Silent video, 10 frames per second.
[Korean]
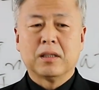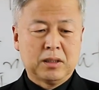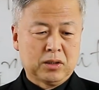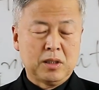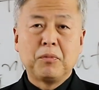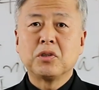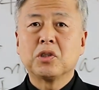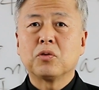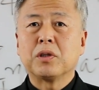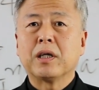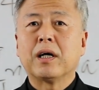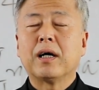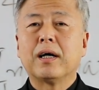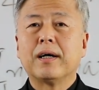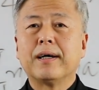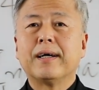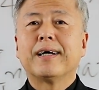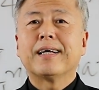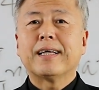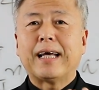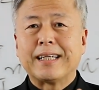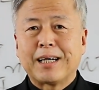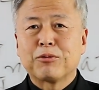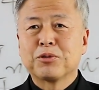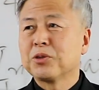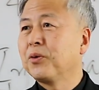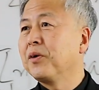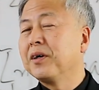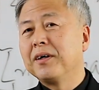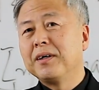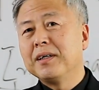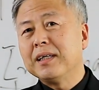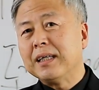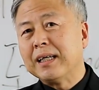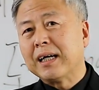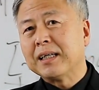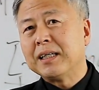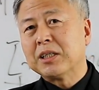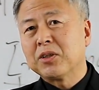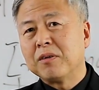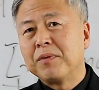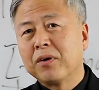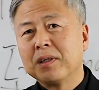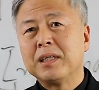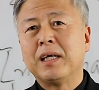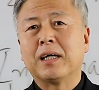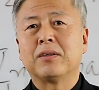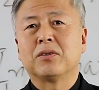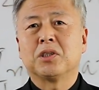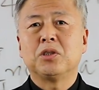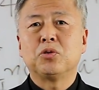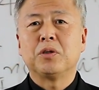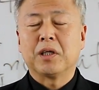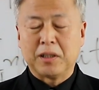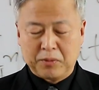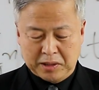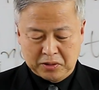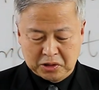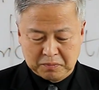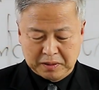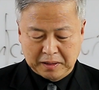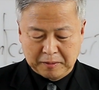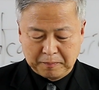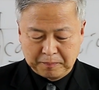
그것을 먼저 우리가 깨닫고서 이야기의 설명을 이해하는 것이 중요하다고 하는 것입니다.